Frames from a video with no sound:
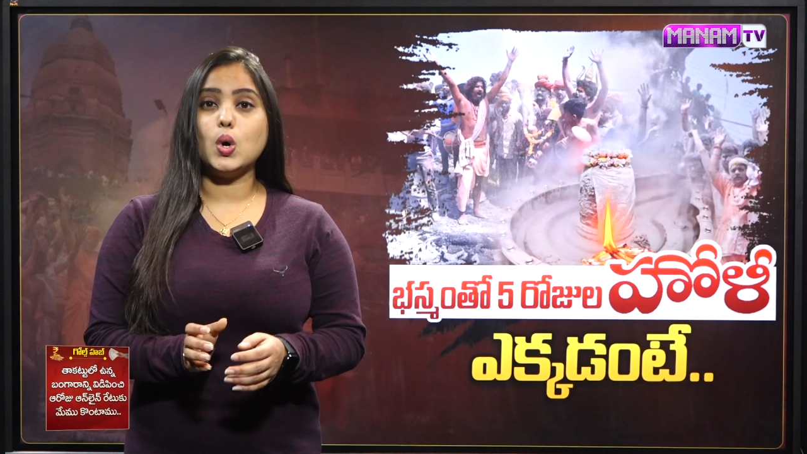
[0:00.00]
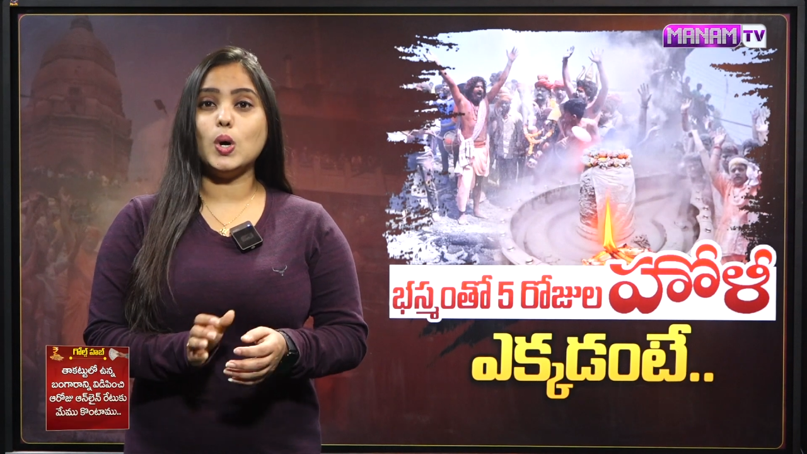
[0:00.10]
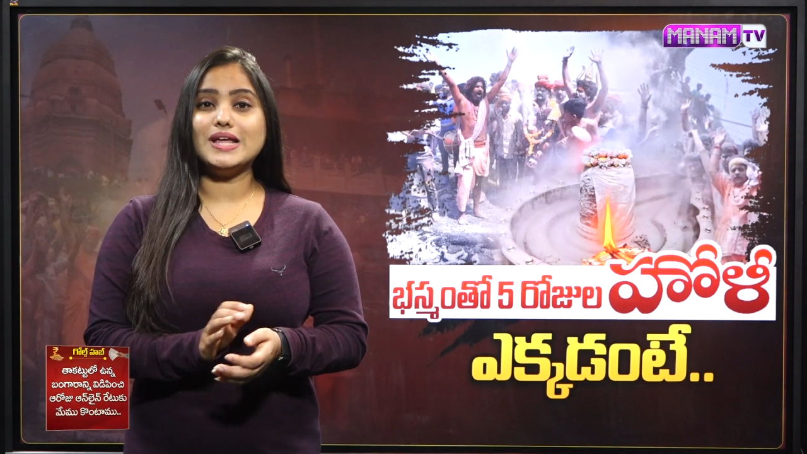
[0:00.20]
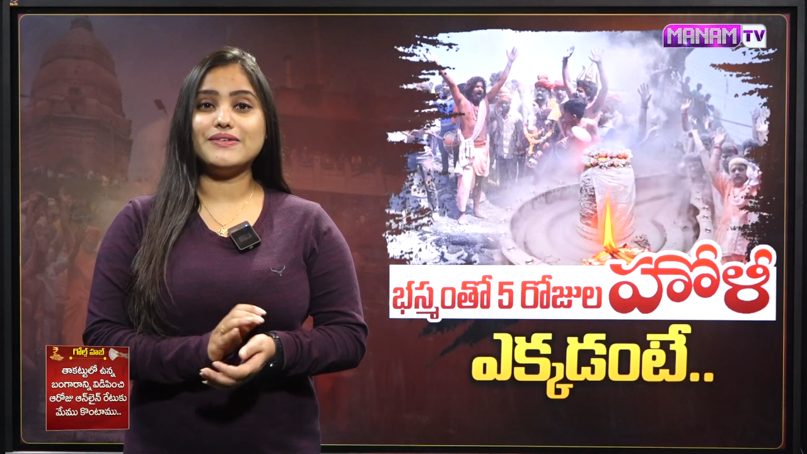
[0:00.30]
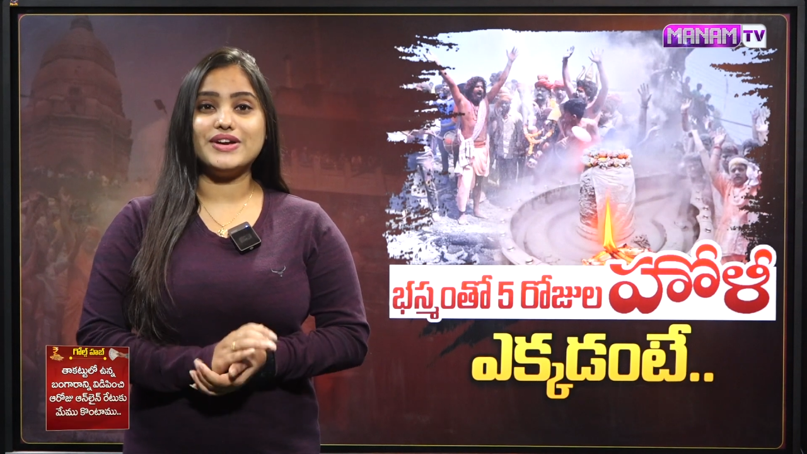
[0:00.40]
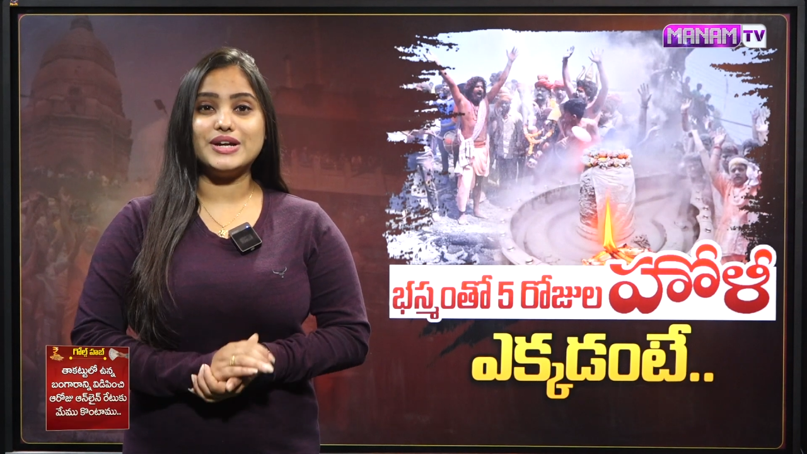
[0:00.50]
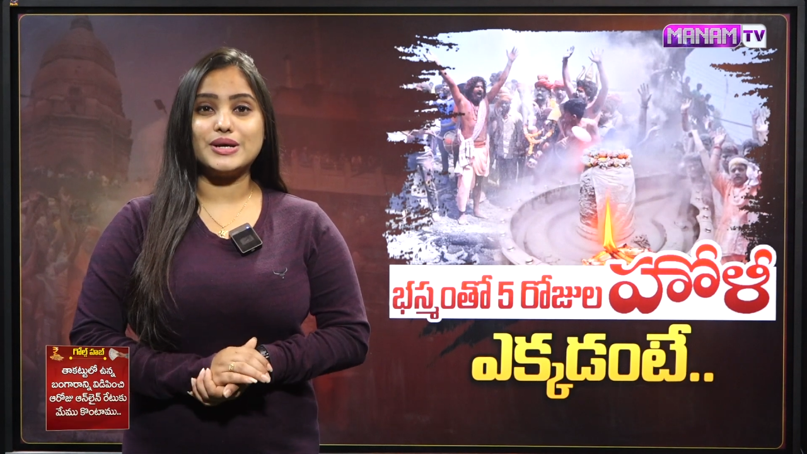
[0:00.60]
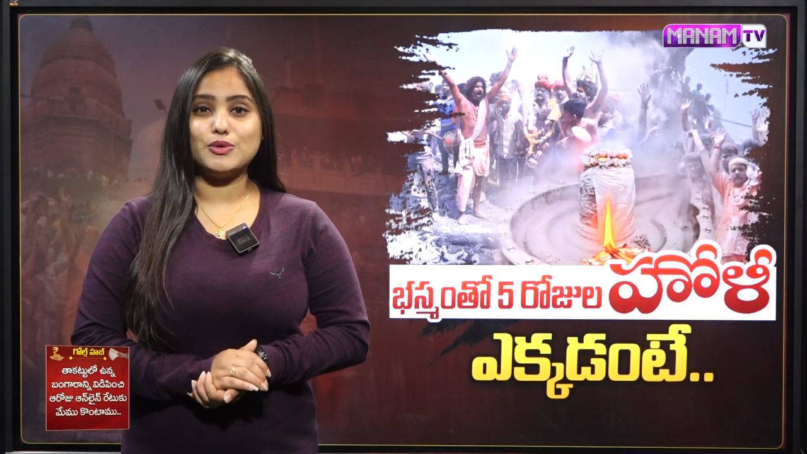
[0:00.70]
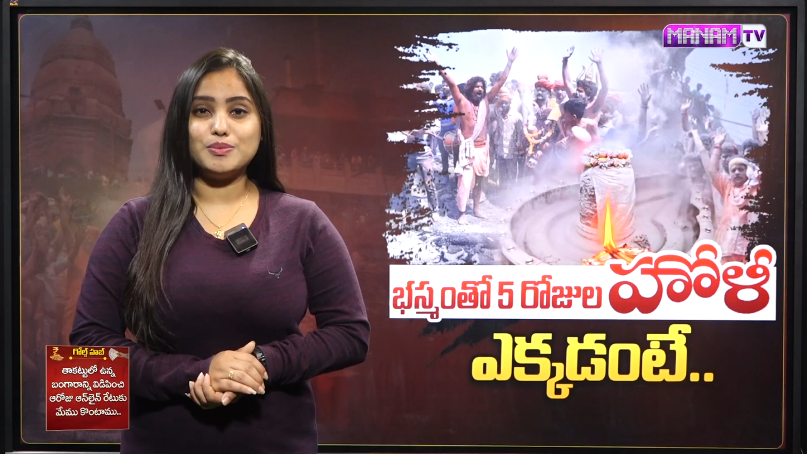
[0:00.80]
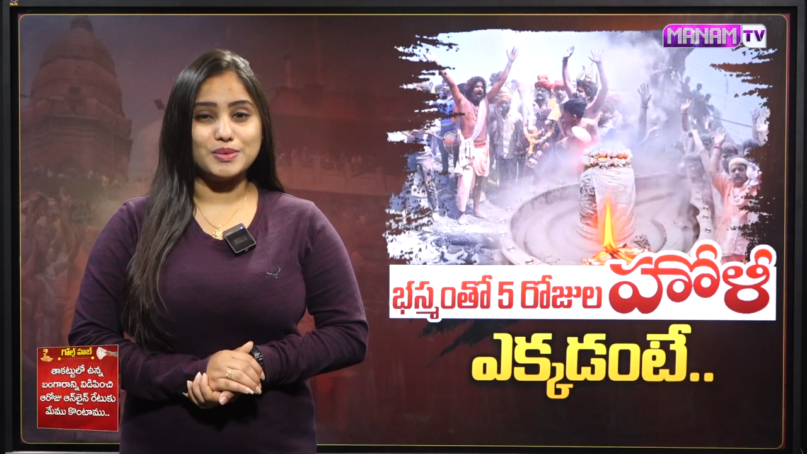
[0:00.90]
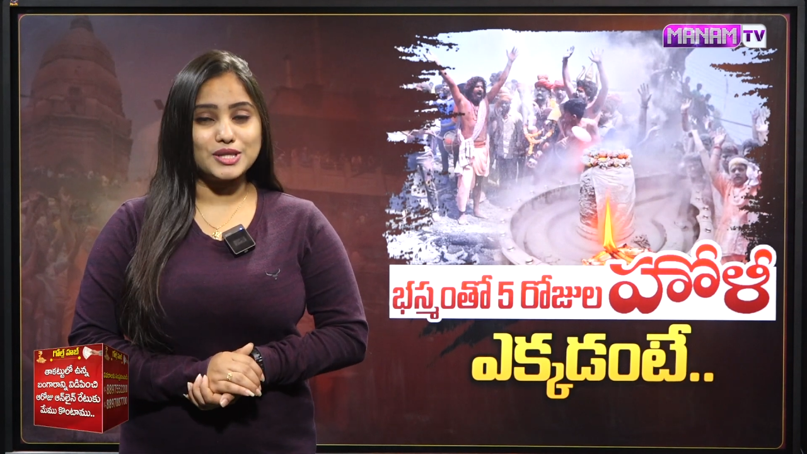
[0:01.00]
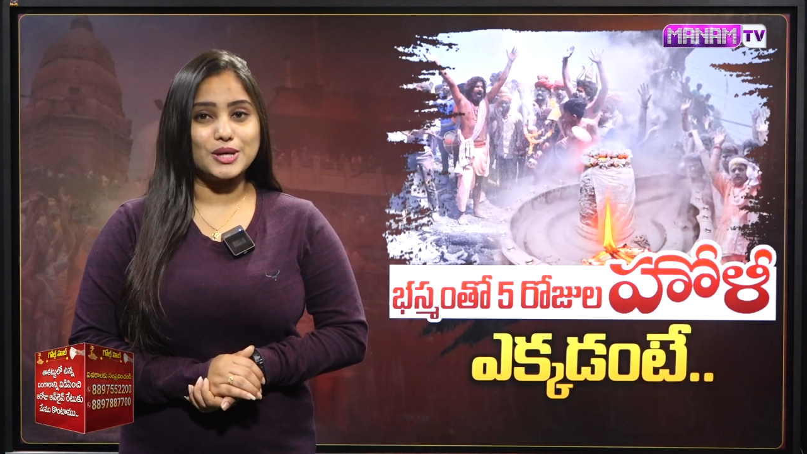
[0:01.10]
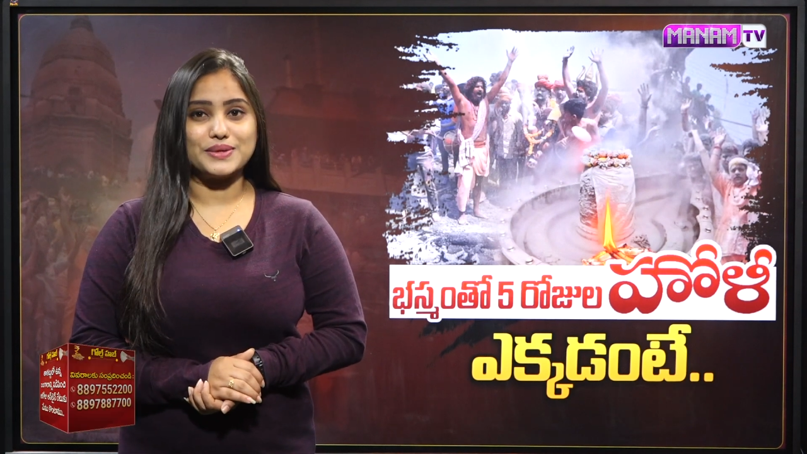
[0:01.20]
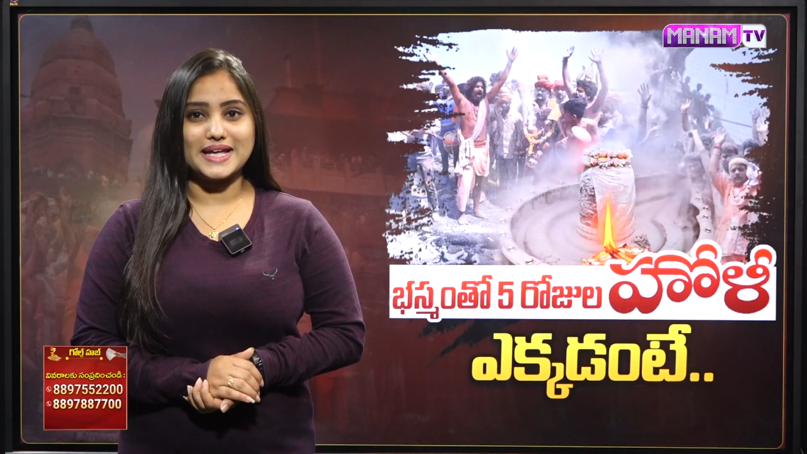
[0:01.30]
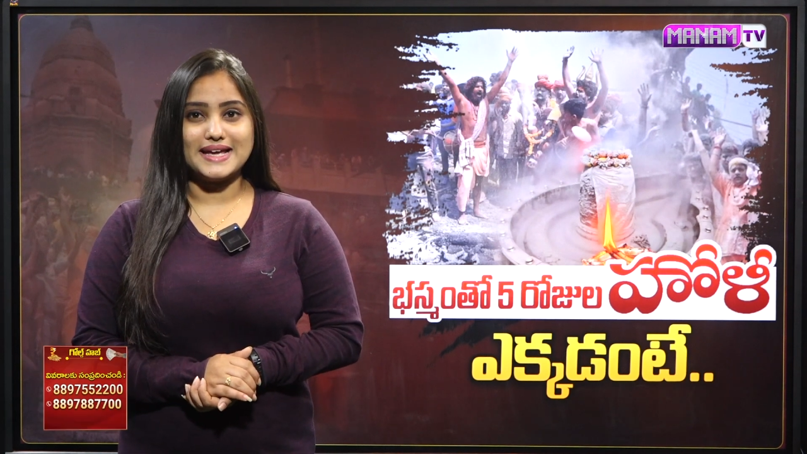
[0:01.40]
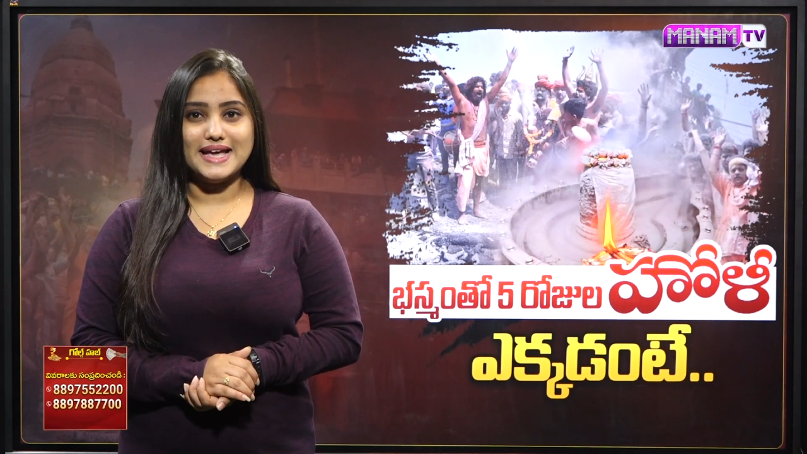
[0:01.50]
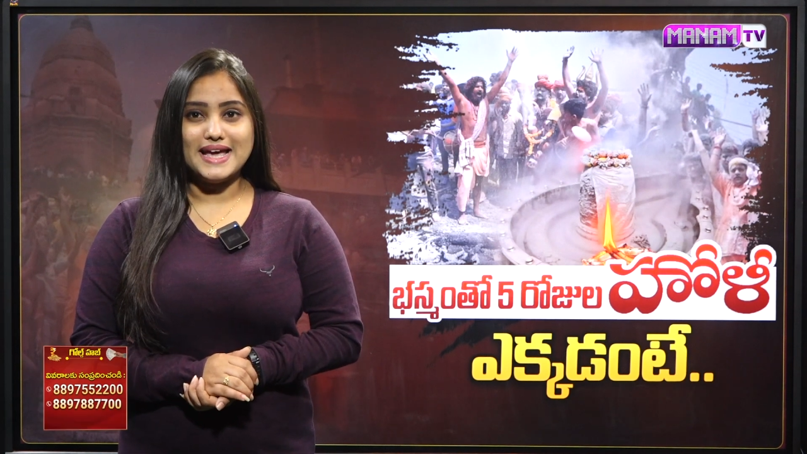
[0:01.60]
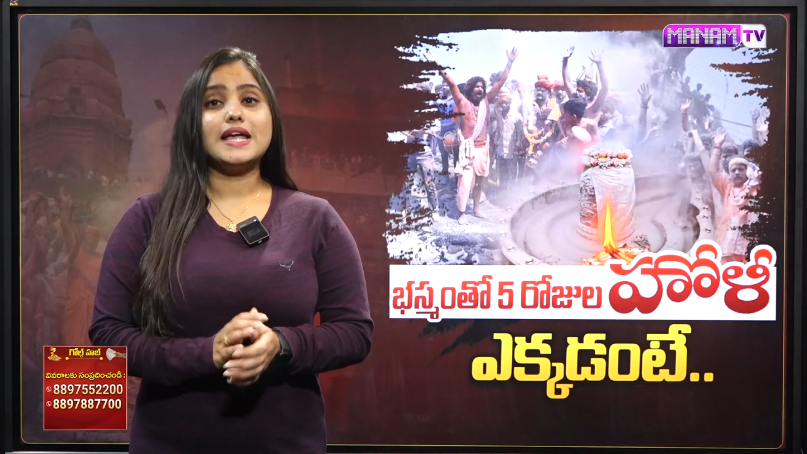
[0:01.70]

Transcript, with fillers: హోళీ వేడుకలు మొదలవుతాయి